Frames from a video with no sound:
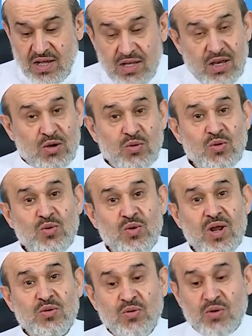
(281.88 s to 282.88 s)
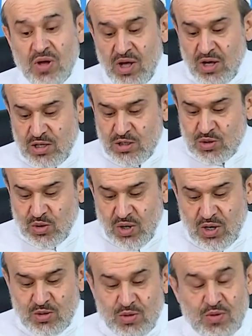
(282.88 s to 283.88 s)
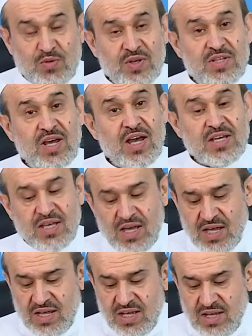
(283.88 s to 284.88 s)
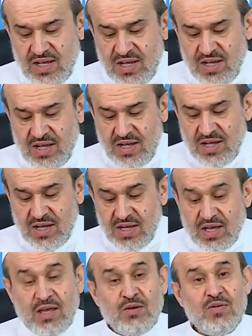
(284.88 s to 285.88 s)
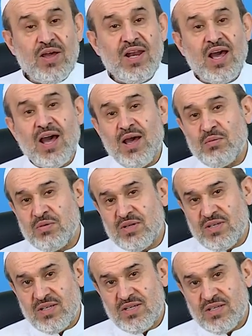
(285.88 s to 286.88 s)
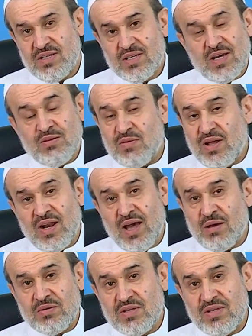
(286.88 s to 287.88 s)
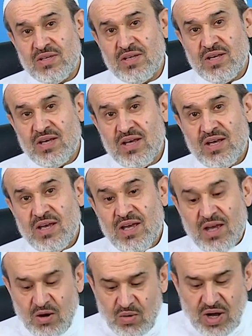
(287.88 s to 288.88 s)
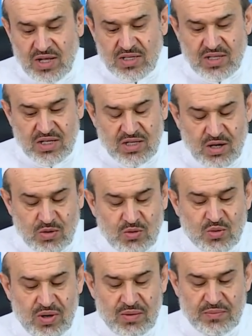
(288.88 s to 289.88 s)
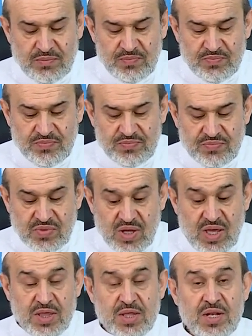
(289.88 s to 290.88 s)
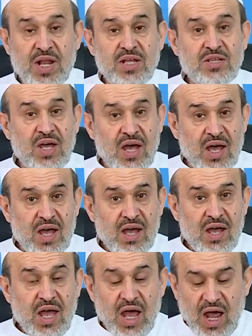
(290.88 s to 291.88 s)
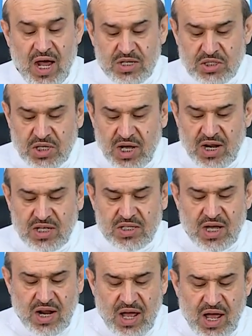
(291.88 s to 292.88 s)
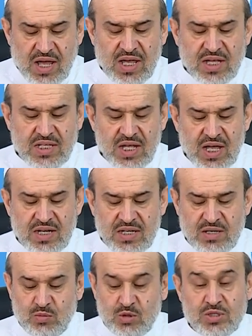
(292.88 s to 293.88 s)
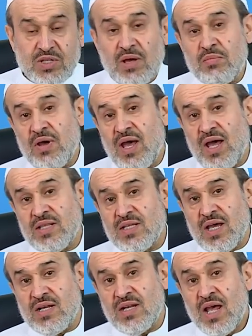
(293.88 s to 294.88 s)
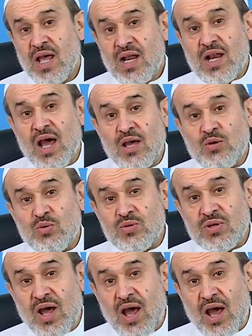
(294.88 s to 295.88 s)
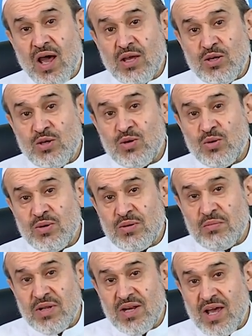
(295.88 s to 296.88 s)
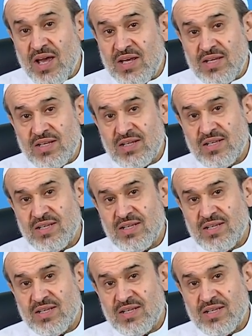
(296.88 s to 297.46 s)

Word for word: يقول له جعلت فداك كيف لا أبكي كيف لا أبكي وأنت تقول اثنتا عشرة راية مشتبهة لا يدرى أي من أي